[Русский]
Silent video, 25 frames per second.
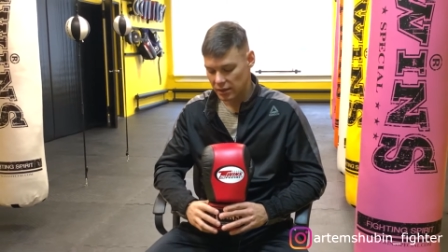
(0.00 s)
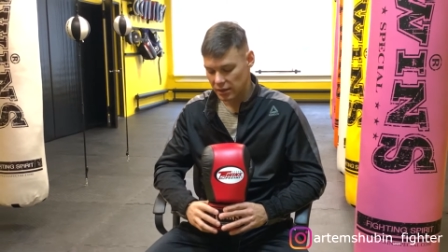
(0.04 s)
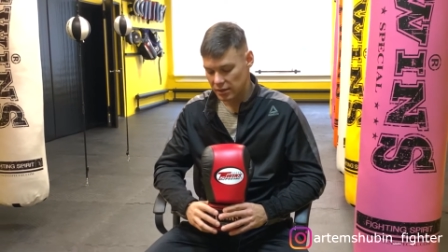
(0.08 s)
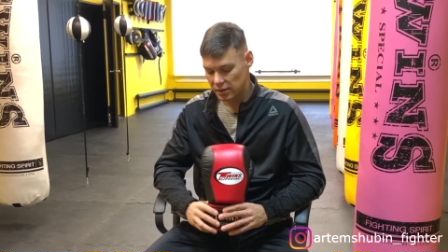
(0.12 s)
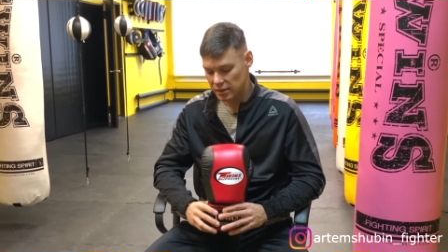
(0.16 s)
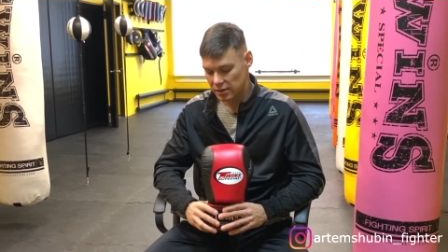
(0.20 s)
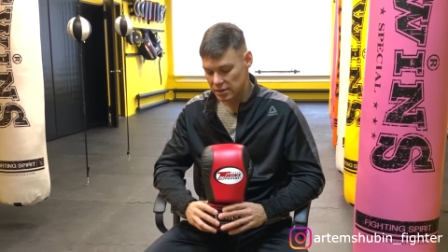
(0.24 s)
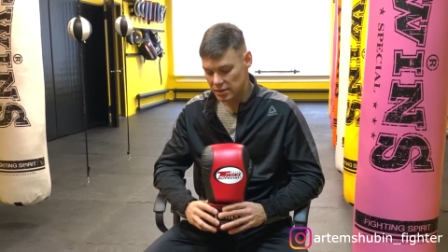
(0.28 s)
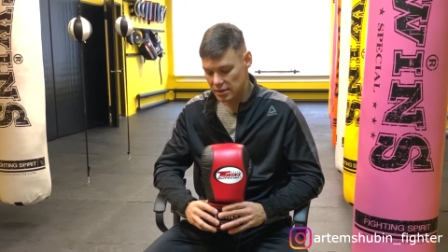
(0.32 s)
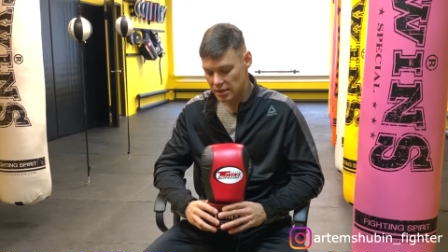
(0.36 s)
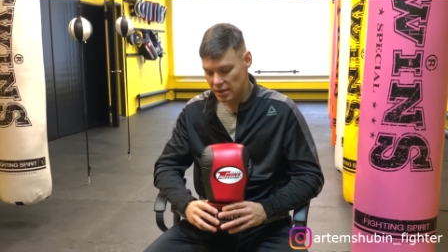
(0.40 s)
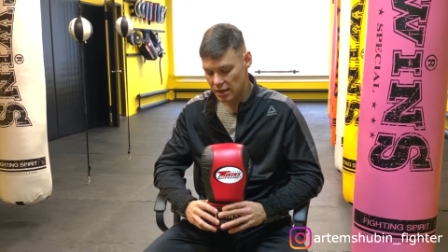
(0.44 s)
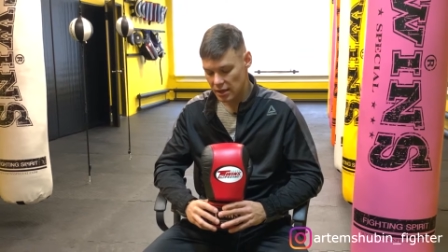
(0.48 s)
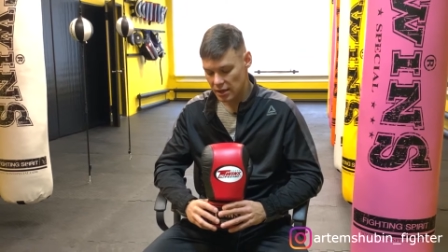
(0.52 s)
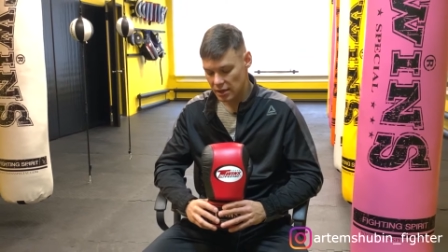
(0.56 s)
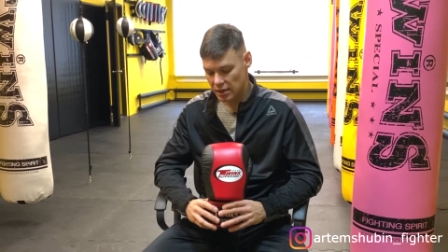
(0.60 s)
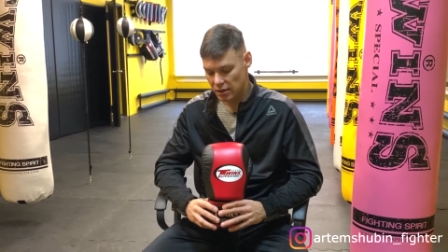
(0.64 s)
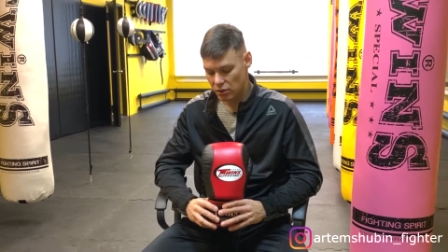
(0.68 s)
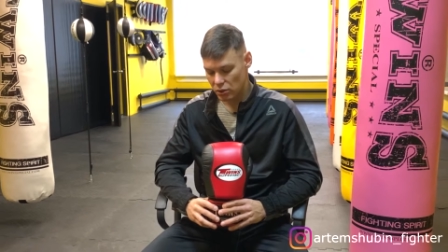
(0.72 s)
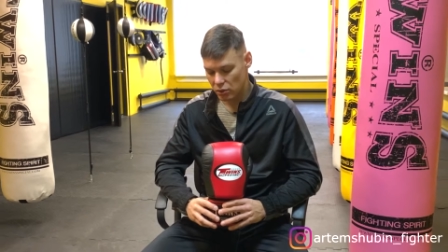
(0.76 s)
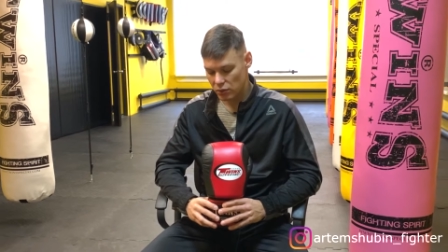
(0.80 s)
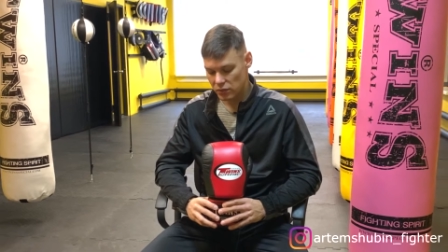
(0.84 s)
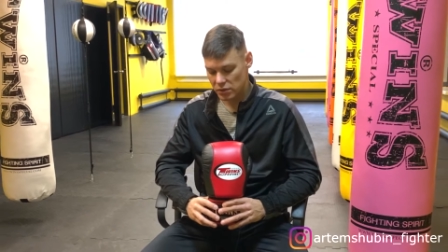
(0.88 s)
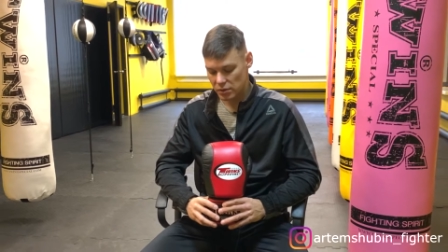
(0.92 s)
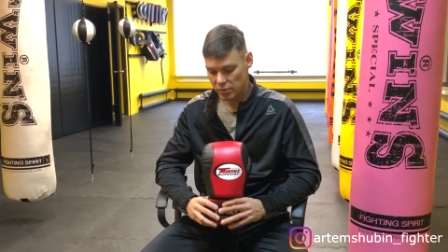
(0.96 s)
идеально
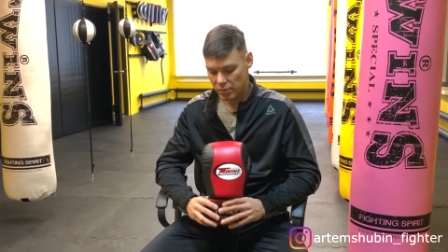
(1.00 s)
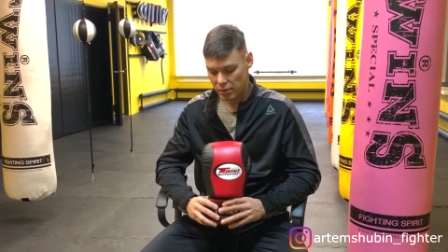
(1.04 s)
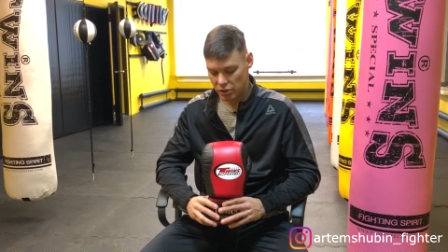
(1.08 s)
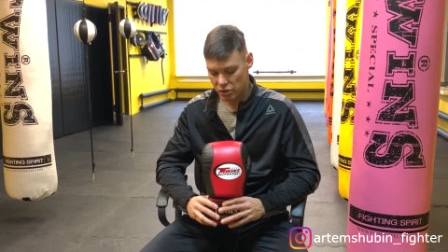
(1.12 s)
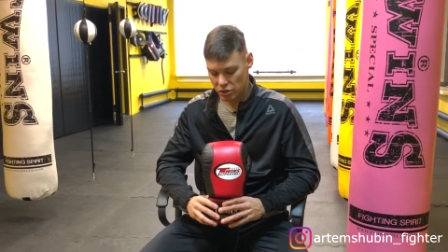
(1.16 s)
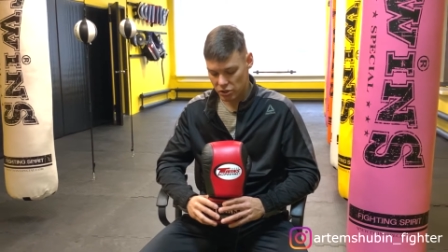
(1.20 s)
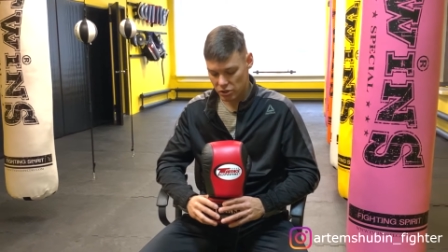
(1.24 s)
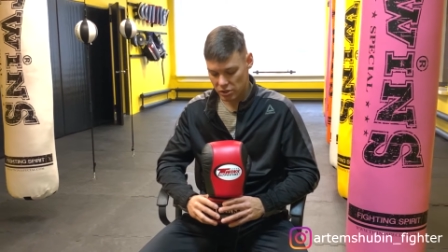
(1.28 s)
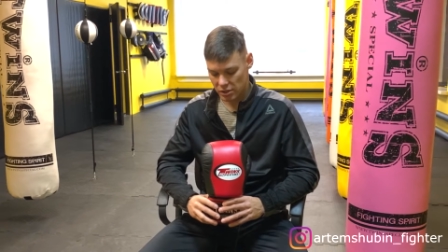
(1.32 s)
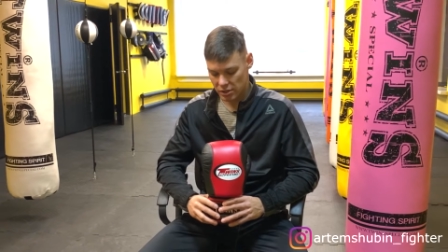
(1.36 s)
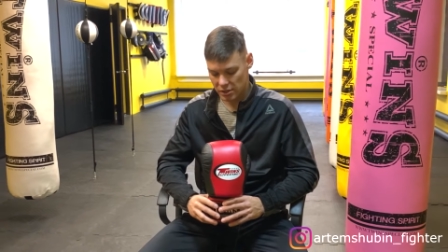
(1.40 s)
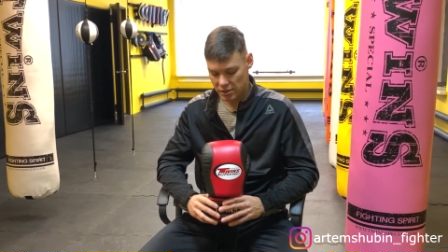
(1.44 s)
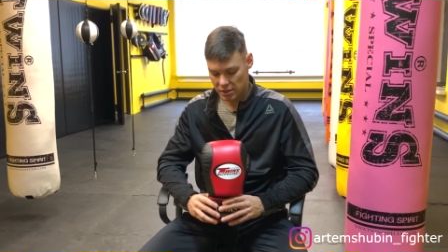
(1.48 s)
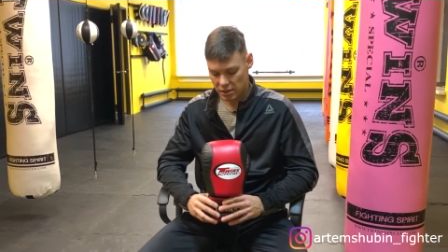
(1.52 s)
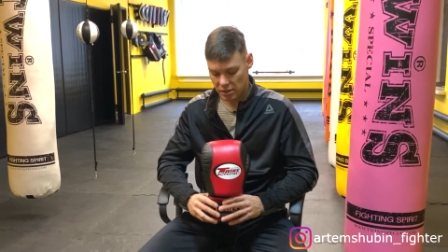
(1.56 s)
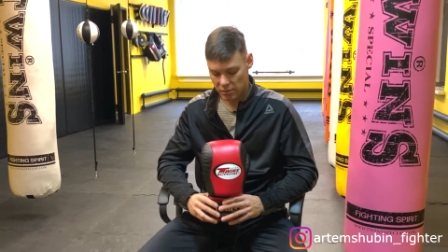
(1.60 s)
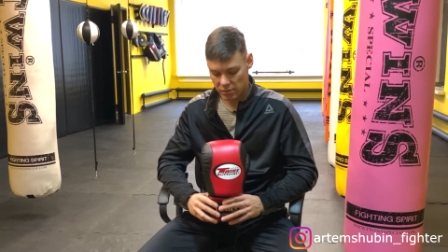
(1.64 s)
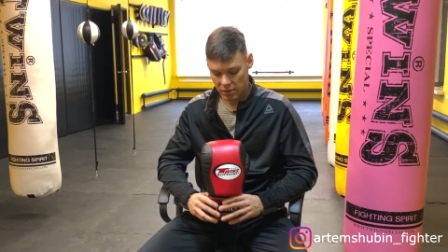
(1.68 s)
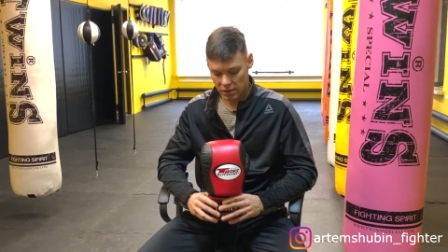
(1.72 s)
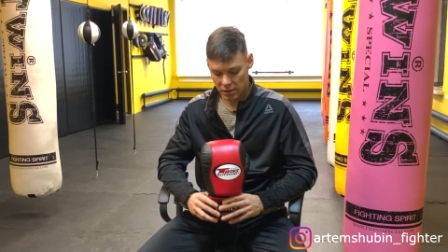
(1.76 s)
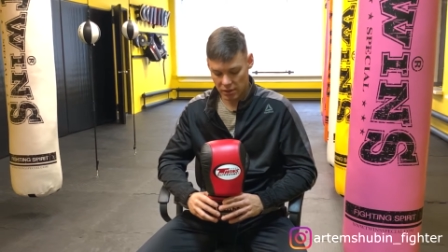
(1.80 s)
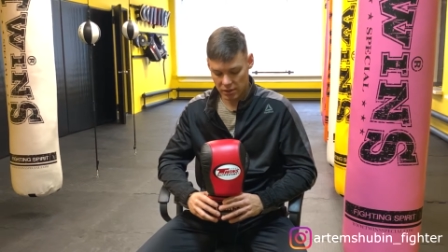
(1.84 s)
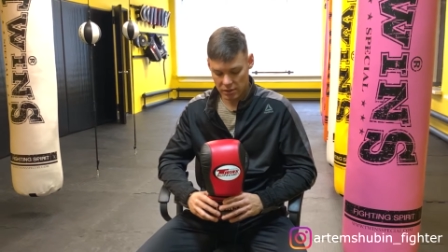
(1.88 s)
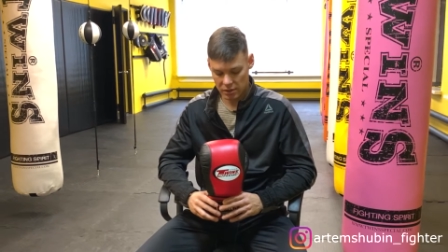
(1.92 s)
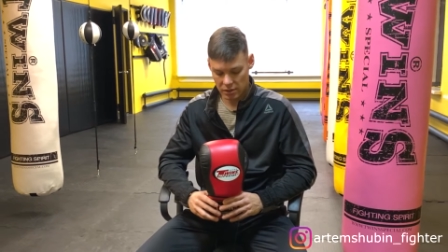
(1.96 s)
ровно прошита с
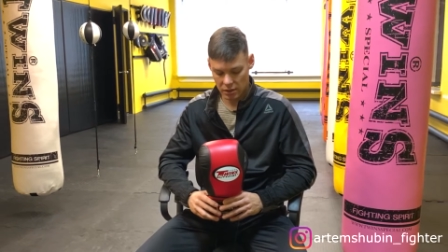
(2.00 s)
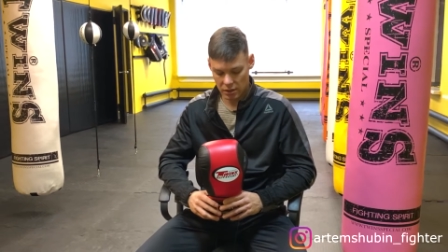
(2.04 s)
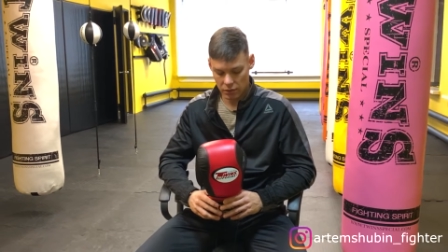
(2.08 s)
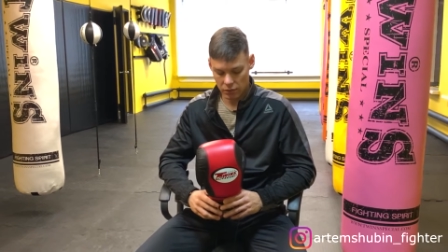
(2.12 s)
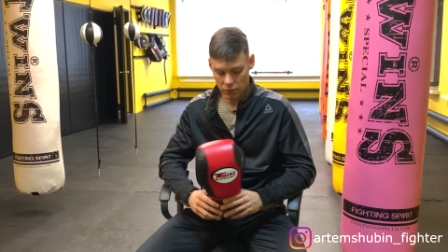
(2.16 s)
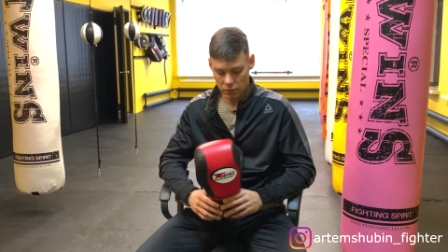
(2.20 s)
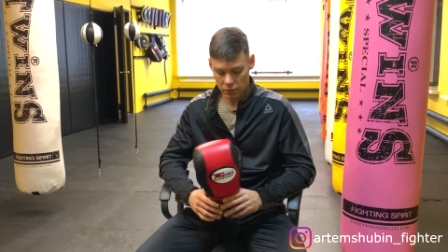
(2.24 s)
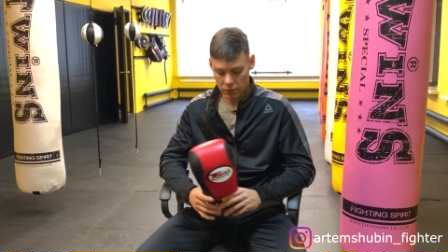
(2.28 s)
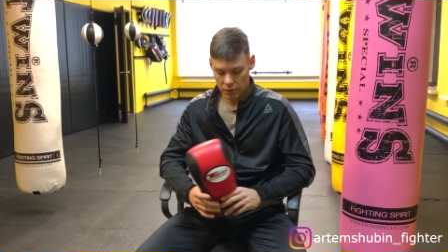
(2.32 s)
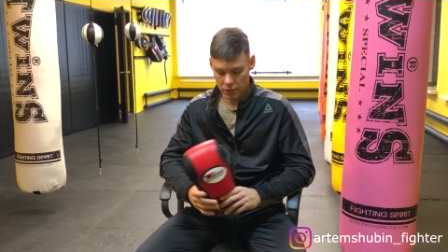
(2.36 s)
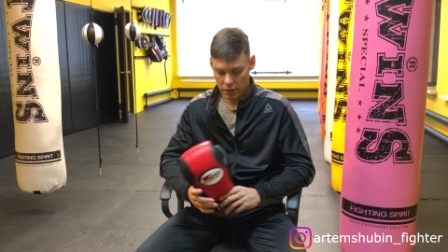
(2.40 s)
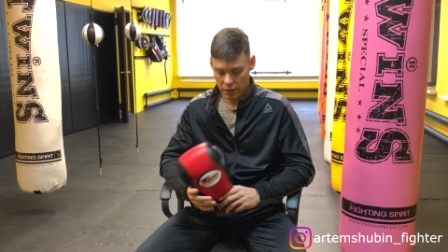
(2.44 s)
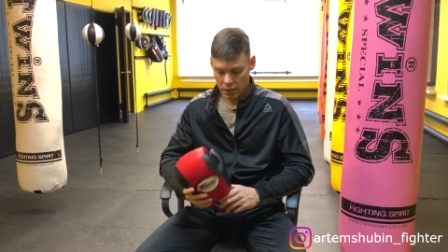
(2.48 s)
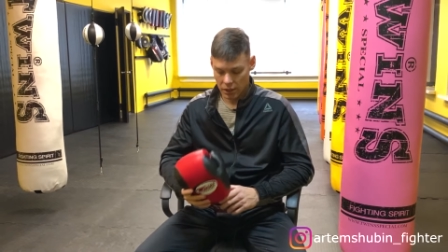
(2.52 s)
обеих сторон.